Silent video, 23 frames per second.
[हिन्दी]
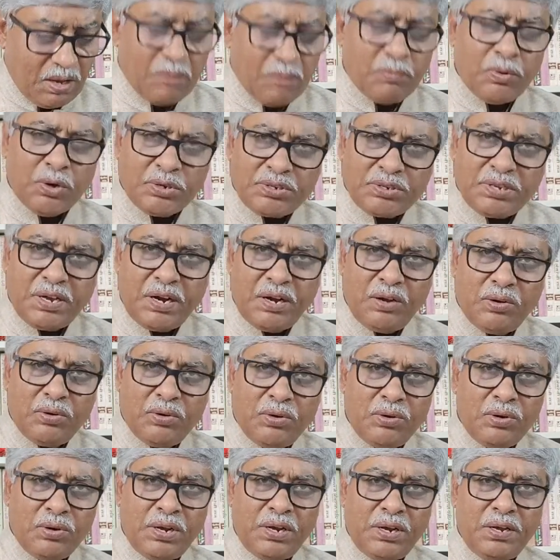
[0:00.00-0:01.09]
बहुत सारे
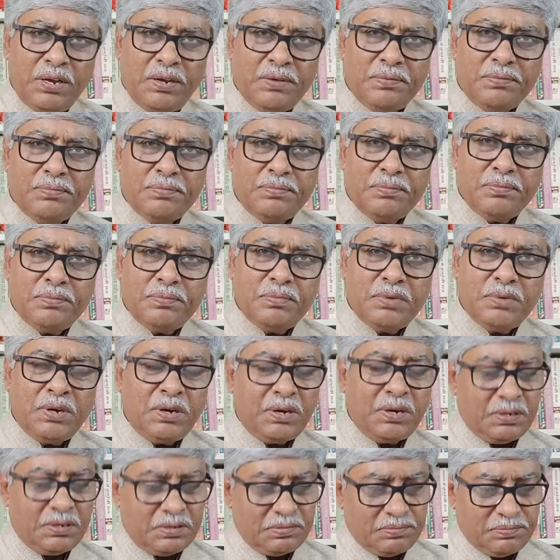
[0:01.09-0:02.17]
लोगों ने
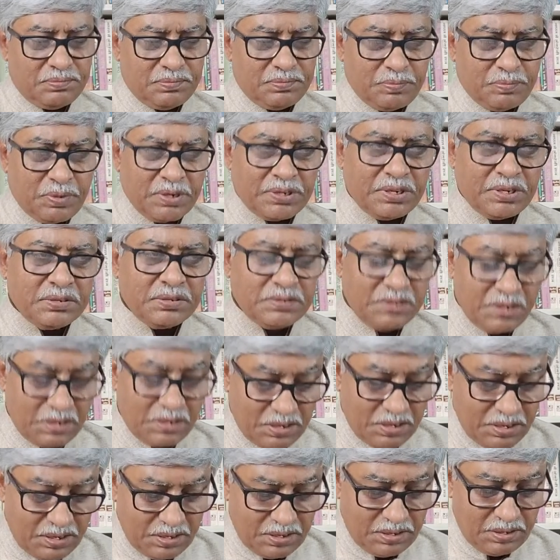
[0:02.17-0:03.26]
uh, प्रशंसा
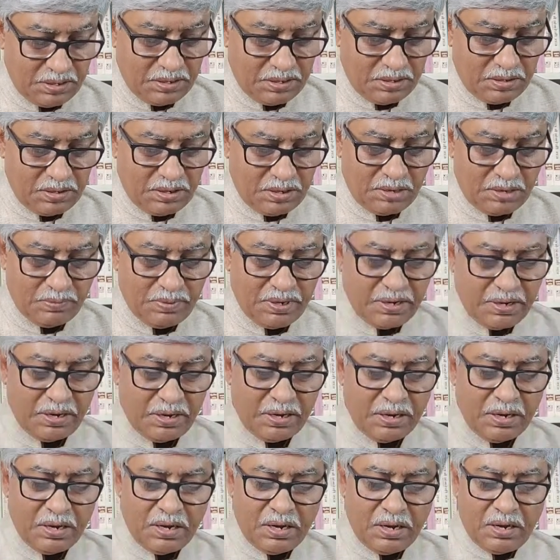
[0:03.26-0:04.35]
की इनमें
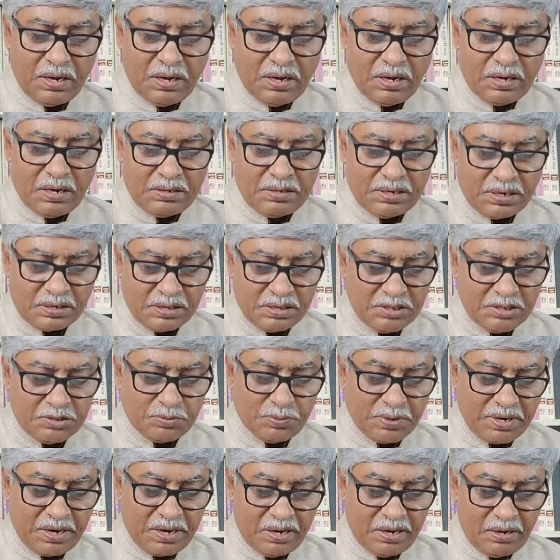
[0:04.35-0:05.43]
जगदीश
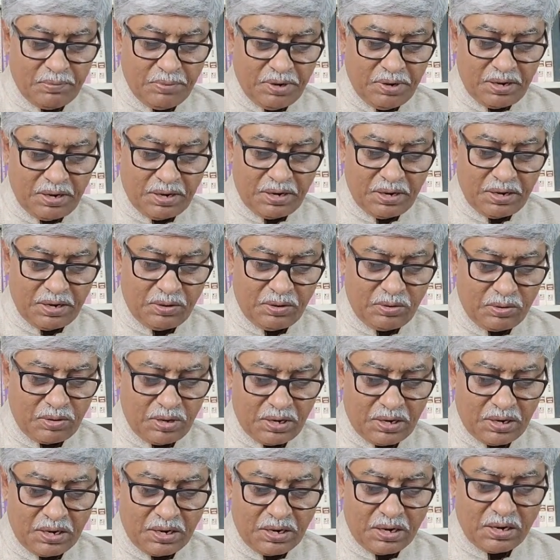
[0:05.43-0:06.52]
पटेल भी हैं
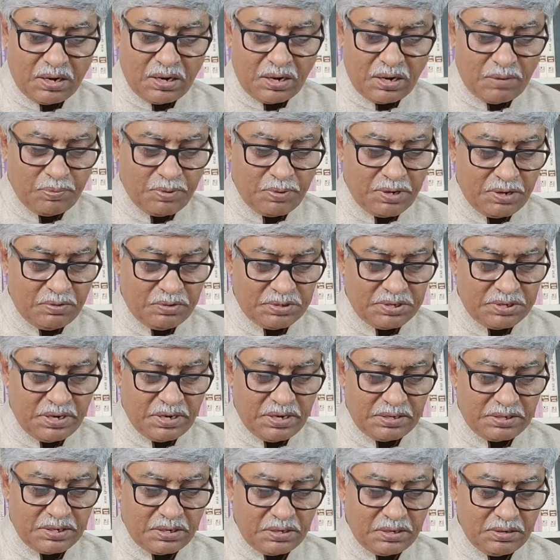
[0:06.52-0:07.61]
उन्होंने कहा आपका
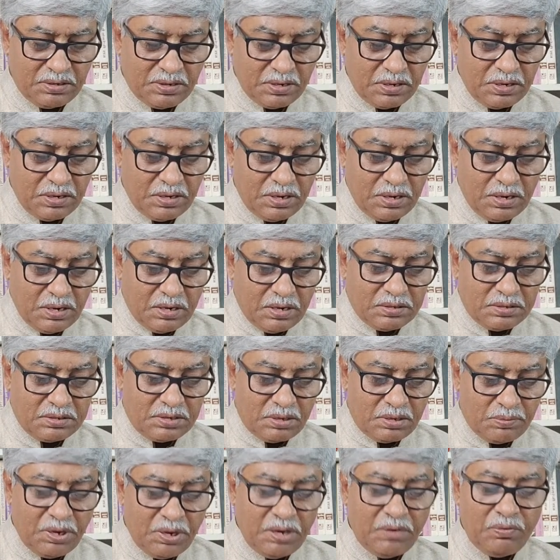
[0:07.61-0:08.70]
विश्लेषण
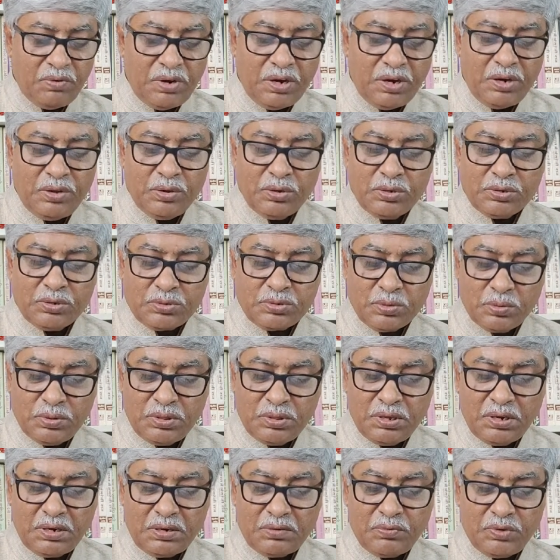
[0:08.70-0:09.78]
सभी वीडियो
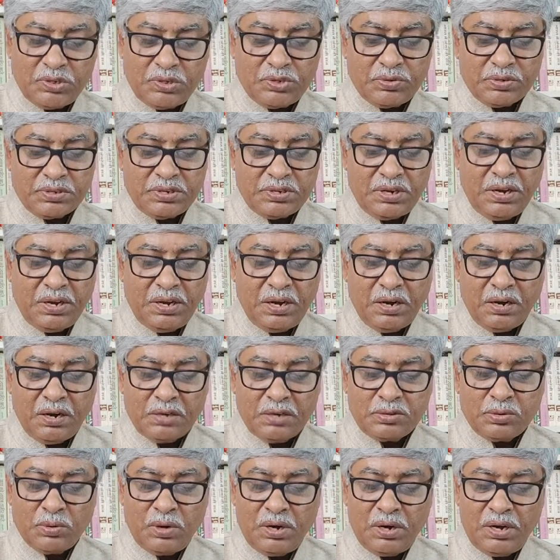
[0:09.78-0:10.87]
सुंदर विश्वसनीय
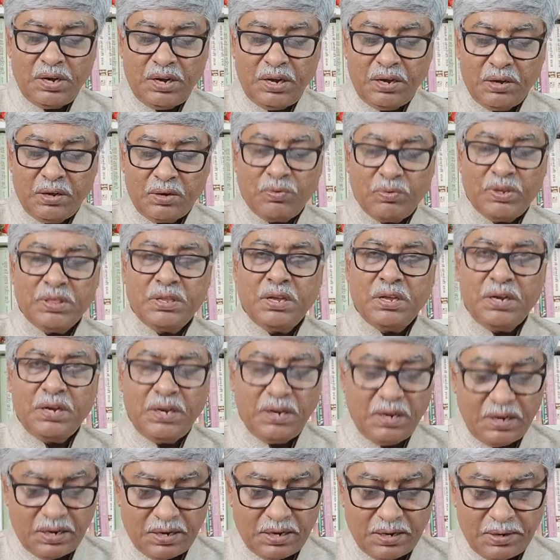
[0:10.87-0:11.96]
अतुलनीय और
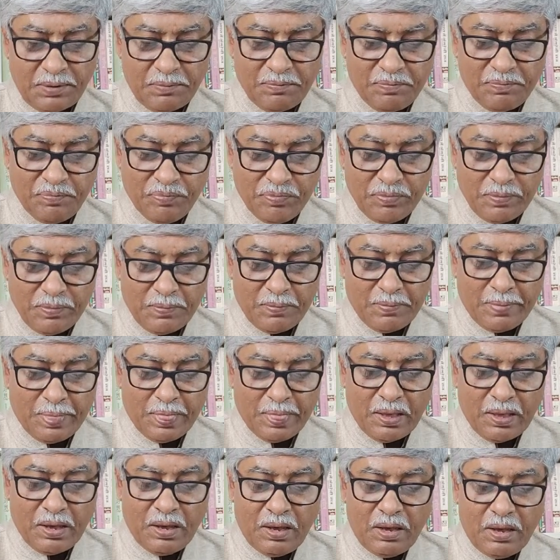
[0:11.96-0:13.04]
वंदनीय हैं
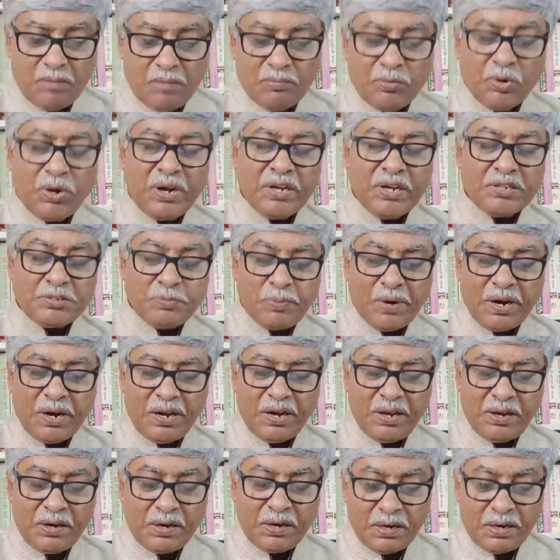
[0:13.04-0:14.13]
मुकेश
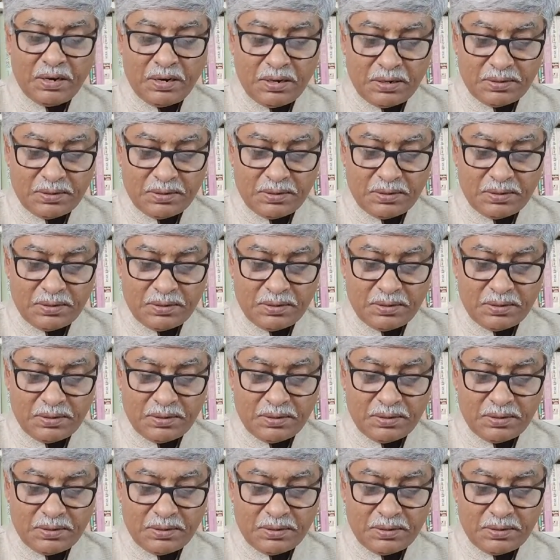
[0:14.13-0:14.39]
पांड्या का